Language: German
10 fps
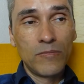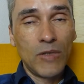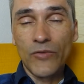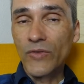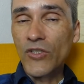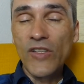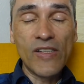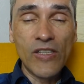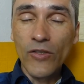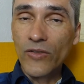Aus
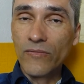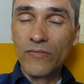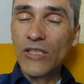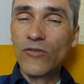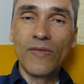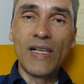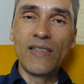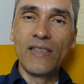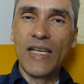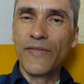unterschiedlichen Gründen. Nicht nur, weil
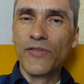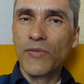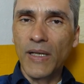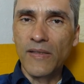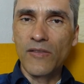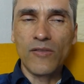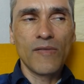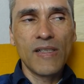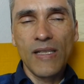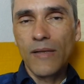sie nervenschwach sind,
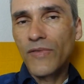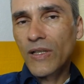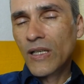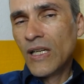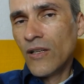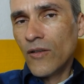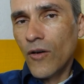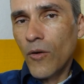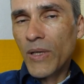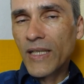sondern weil sie einfach
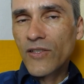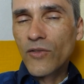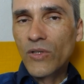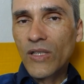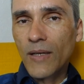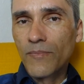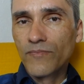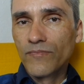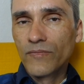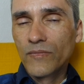Obligationen
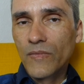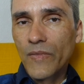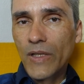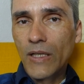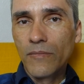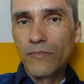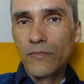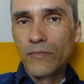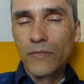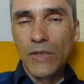haben. Ja,
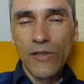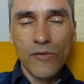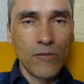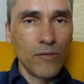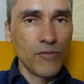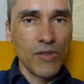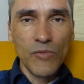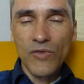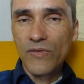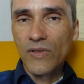also sie
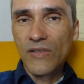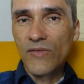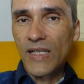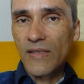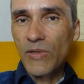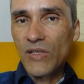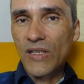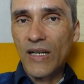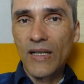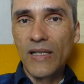müssen diesen, das
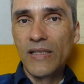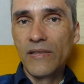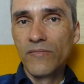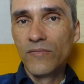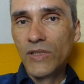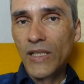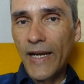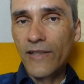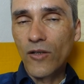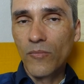bezahlen, ihr
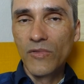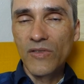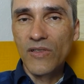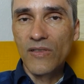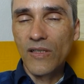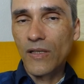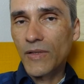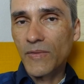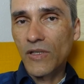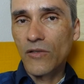Einkommen ist nicht sicher,
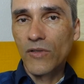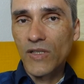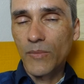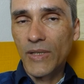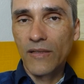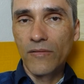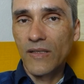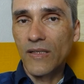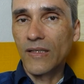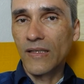was weiß ich, Kurzarbeit
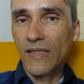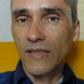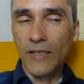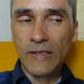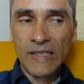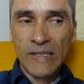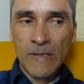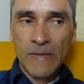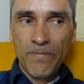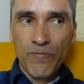etc. etc. Da
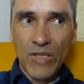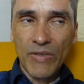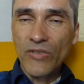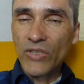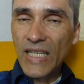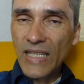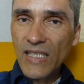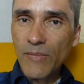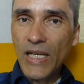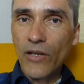wird es noch eine
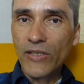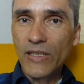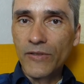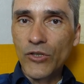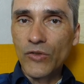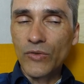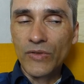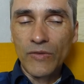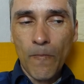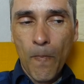ganze Menge Leute erwischen
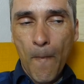und